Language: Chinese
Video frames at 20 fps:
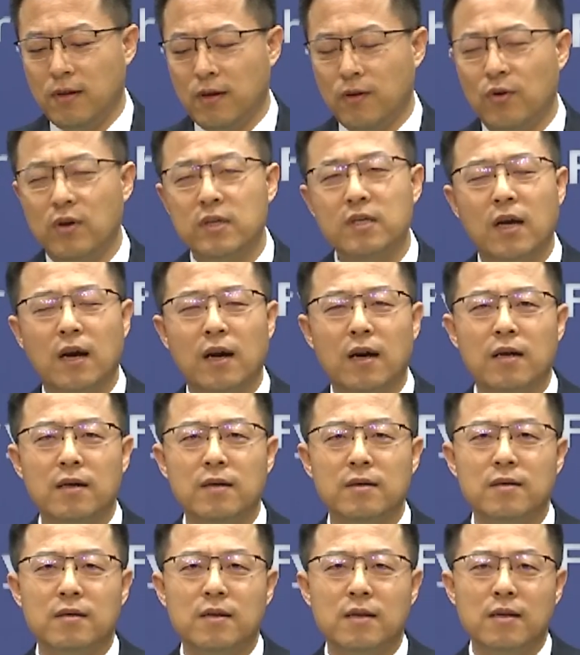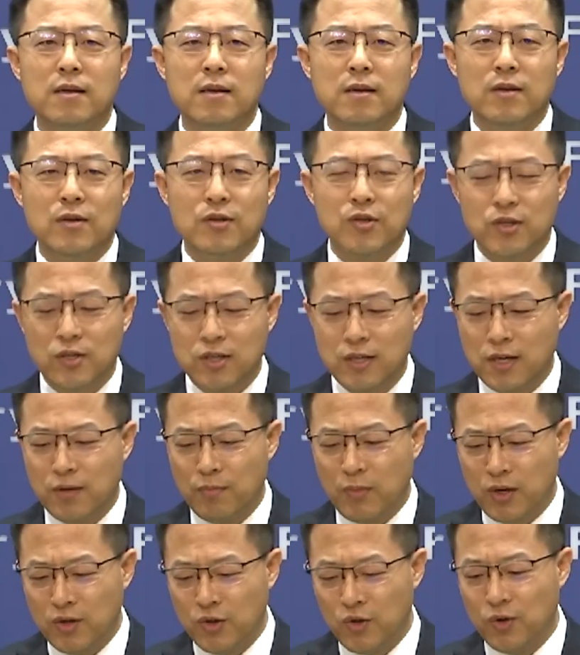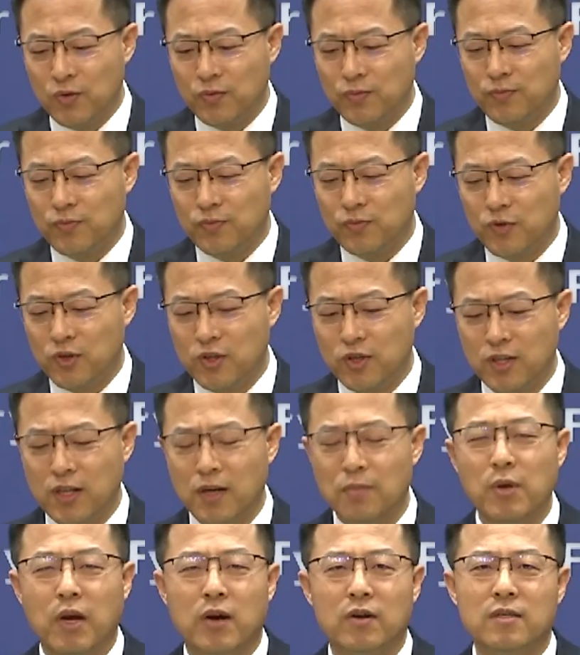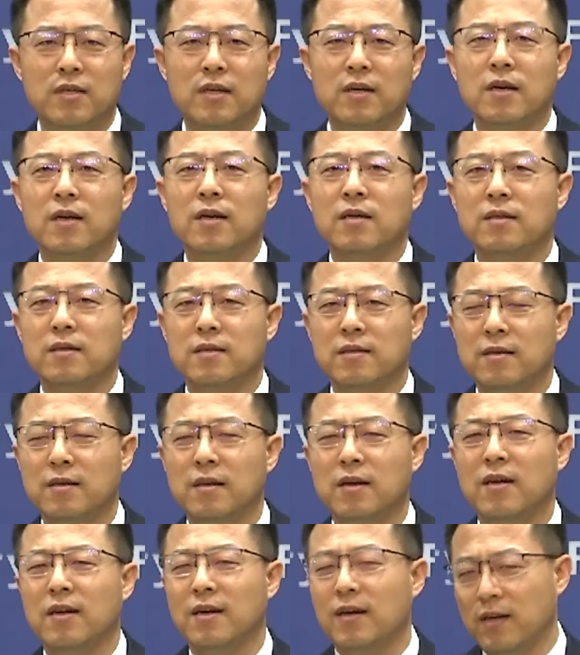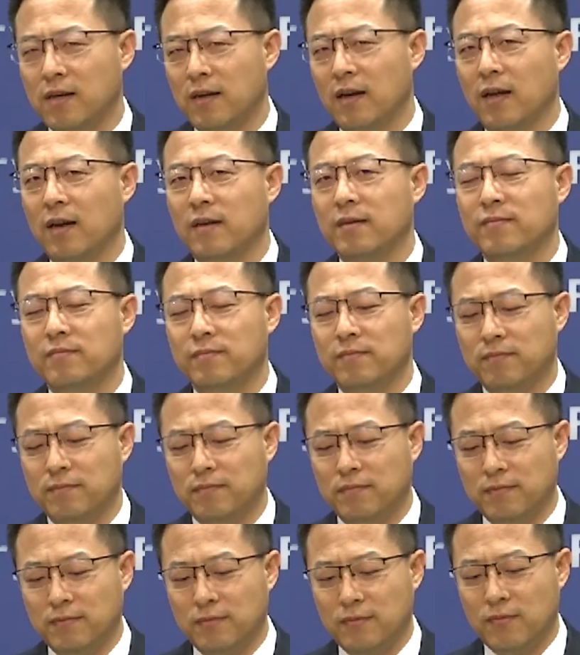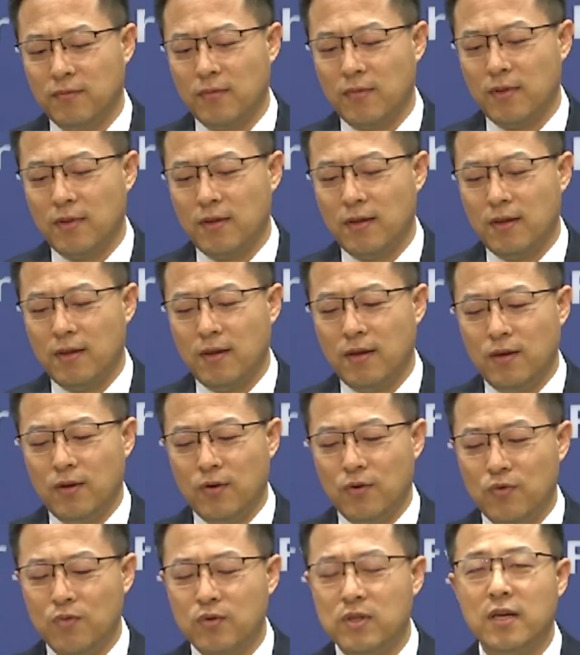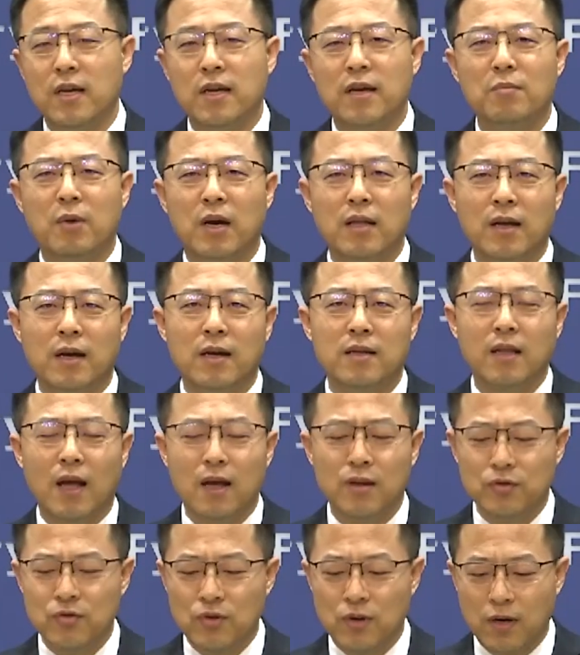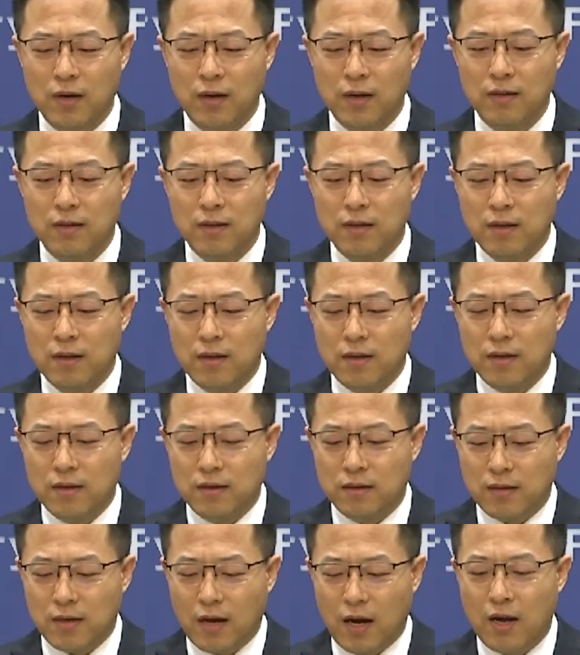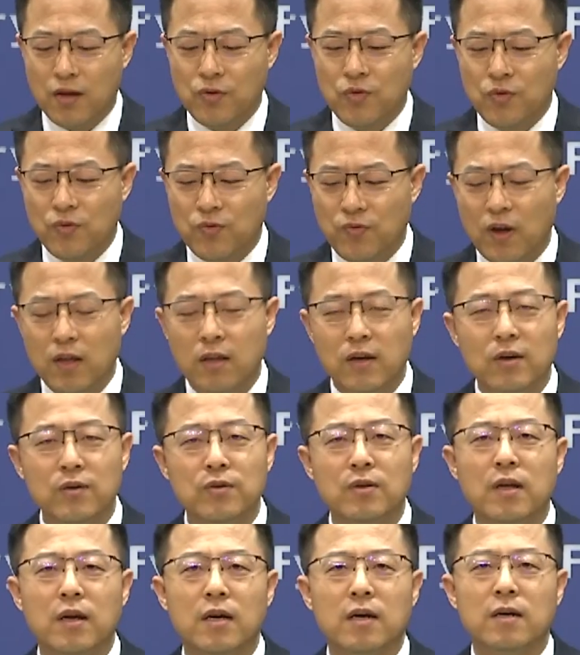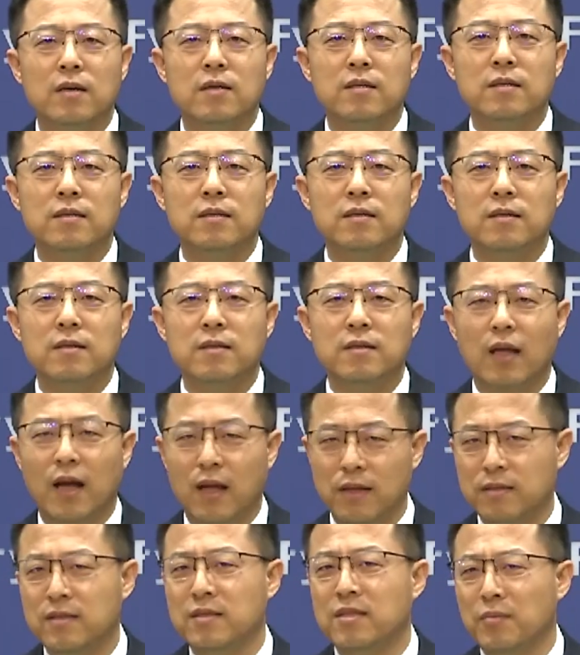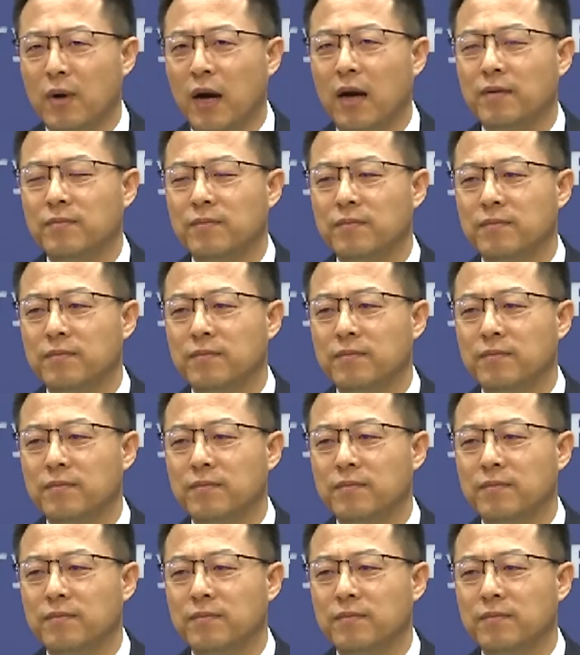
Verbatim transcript: 我想，世界民众只能表示呵呵了。姑且把它当作茶余饭后的谈资吧。